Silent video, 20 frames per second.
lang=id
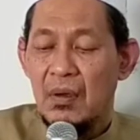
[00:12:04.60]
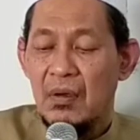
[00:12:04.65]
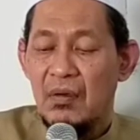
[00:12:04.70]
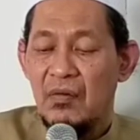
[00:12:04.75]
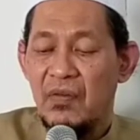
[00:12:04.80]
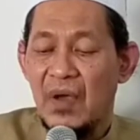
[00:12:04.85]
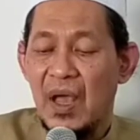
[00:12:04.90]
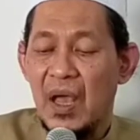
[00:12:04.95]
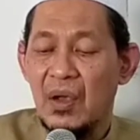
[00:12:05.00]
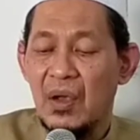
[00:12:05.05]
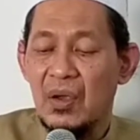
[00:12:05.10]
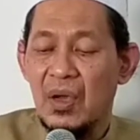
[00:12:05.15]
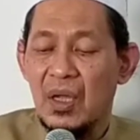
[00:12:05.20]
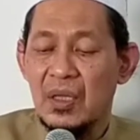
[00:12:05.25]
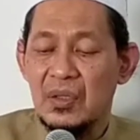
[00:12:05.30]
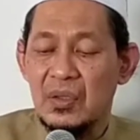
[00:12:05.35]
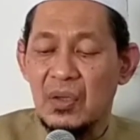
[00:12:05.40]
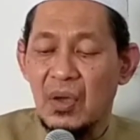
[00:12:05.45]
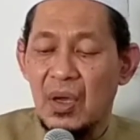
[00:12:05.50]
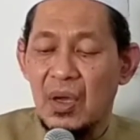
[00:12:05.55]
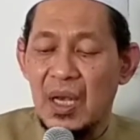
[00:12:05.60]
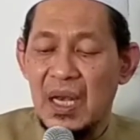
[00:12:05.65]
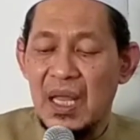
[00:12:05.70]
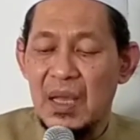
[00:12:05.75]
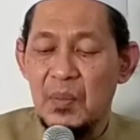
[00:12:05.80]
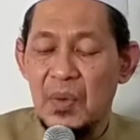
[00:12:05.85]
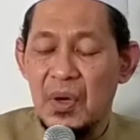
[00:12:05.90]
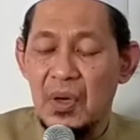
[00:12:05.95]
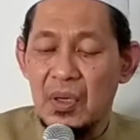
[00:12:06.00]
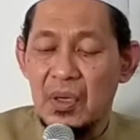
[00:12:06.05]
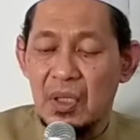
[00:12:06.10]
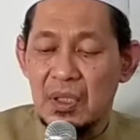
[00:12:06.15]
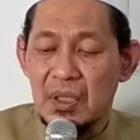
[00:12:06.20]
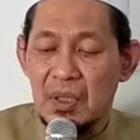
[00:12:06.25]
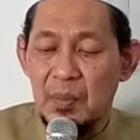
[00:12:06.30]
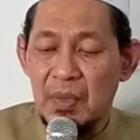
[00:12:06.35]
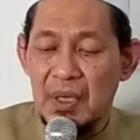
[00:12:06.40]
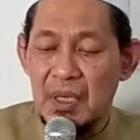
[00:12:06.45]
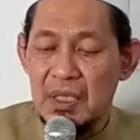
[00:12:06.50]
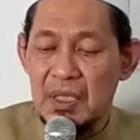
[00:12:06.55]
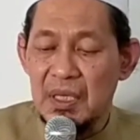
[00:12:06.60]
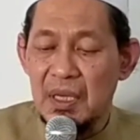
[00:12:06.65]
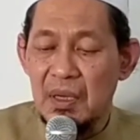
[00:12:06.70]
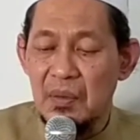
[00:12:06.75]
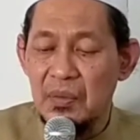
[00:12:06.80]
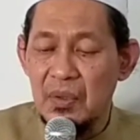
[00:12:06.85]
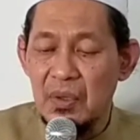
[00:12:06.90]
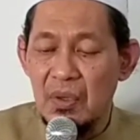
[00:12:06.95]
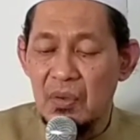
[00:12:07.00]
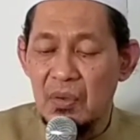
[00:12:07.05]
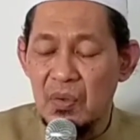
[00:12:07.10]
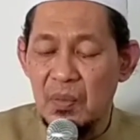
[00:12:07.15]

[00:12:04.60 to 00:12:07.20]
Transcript: Fakot kala mongko temen dawuh